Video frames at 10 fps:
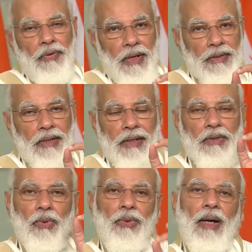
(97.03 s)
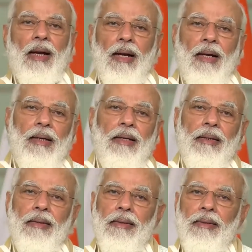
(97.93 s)
फेसलेस हो रहा
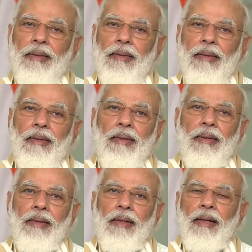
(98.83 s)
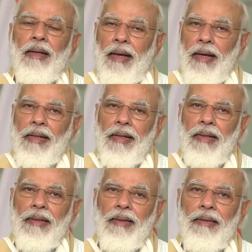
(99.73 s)
है
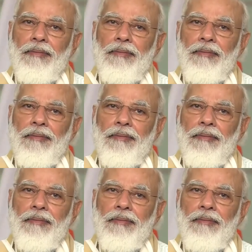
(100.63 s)
लेकिन